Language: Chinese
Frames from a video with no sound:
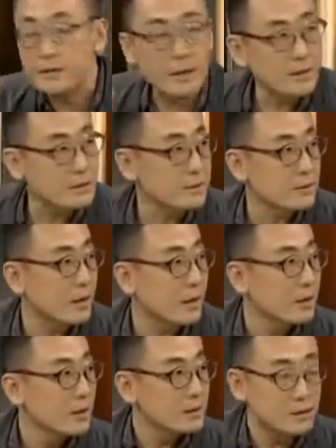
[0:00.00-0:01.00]
但是
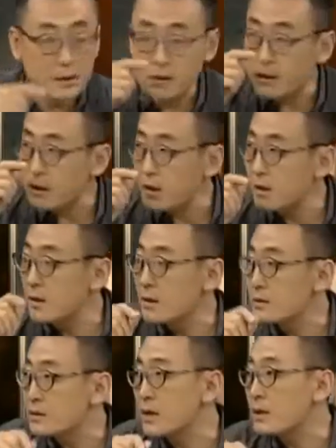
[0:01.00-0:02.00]
呢，这
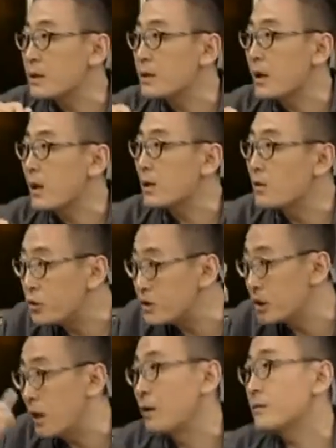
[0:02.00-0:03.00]
个这个人呢更
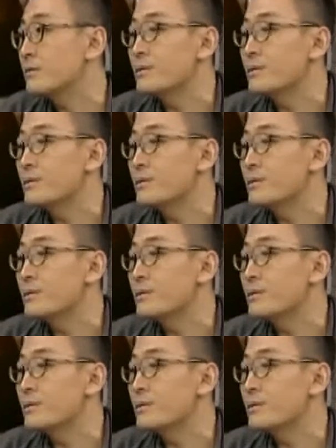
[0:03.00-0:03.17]
会讲，